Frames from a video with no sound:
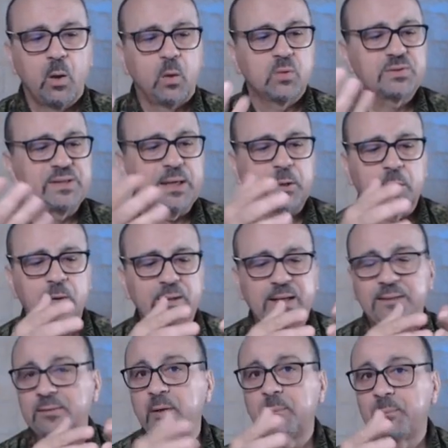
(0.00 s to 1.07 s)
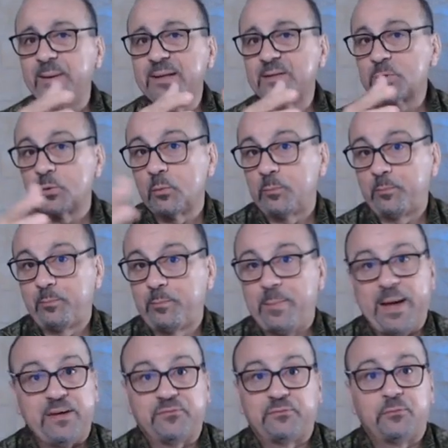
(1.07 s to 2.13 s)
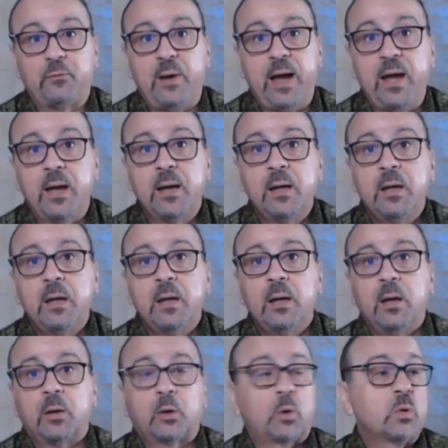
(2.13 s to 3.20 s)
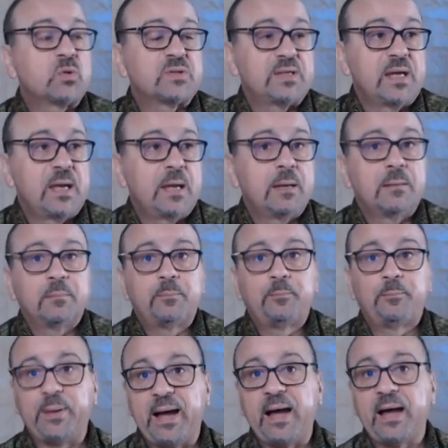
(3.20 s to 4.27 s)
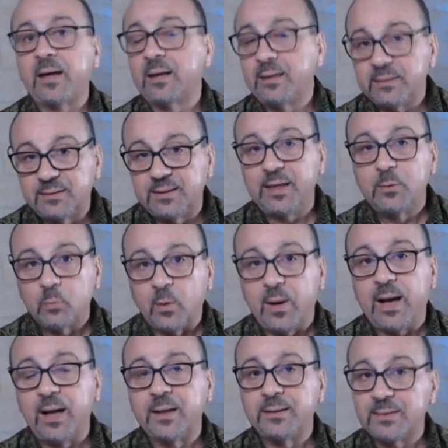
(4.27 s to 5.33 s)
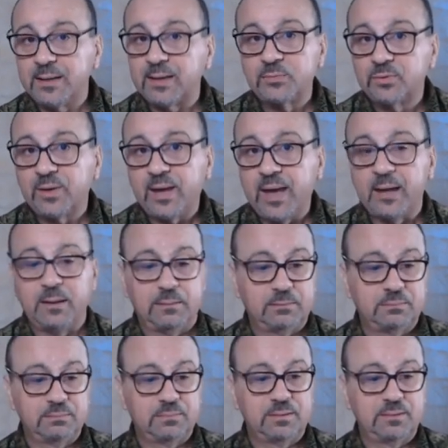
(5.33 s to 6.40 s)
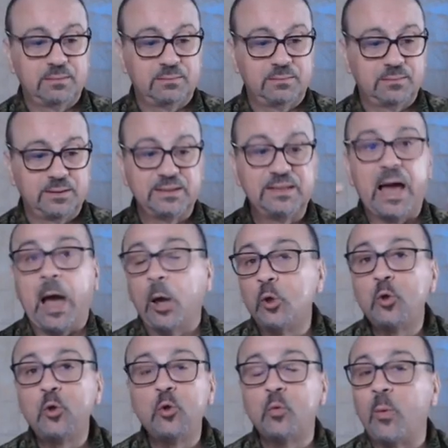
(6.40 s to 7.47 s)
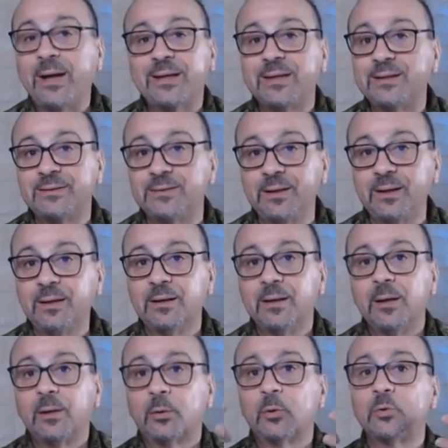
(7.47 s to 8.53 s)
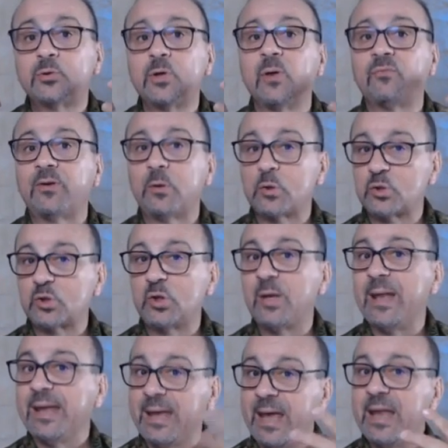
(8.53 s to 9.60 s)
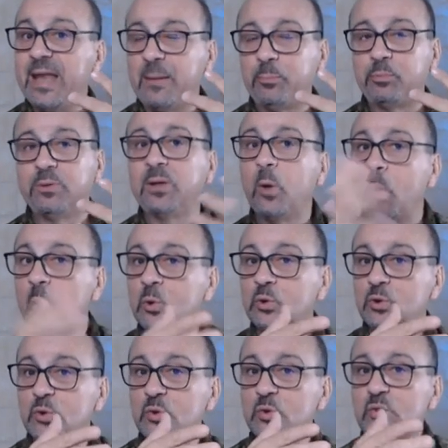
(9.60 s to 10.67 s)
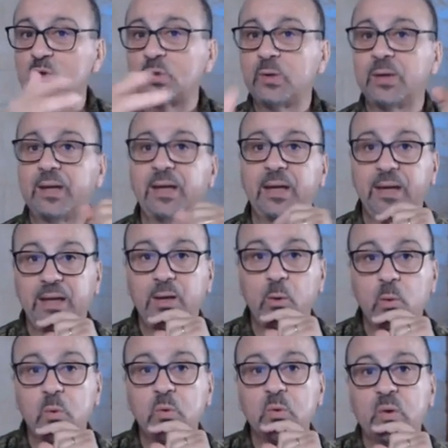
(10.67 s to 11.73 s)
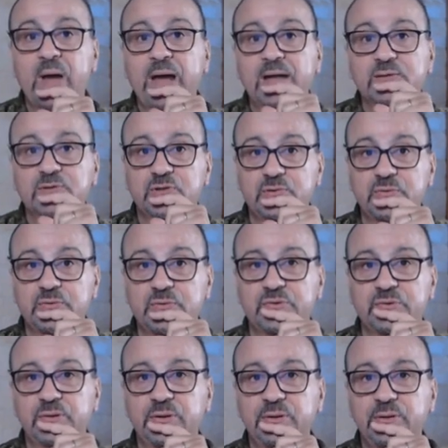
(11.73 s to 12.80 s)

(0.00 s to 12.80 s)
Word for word: On sait que les tempêtes sont parfois causées par des lois naturelles. Il y a une loi qui dit que Dieu envoie le soleil et la pluie au juste et aux injuste.